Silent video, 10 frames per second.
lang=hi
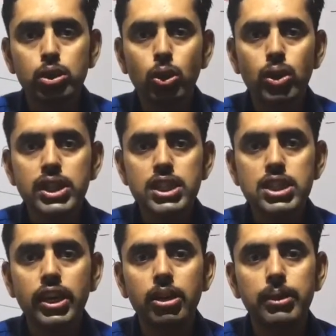दो
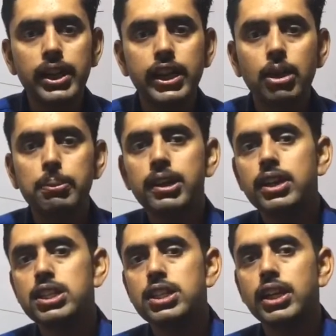रजिस्टर्ड मेडिकल
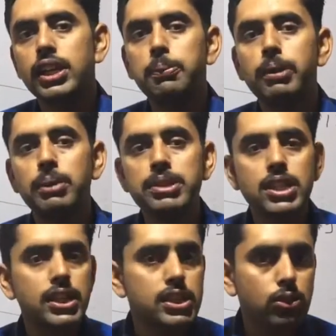प्रैक्टिशनर की
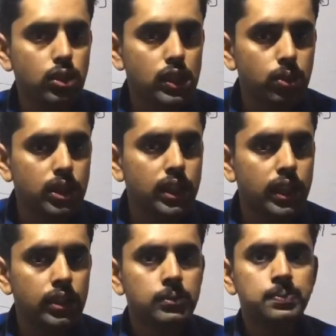परमिशन की जरूरत होती है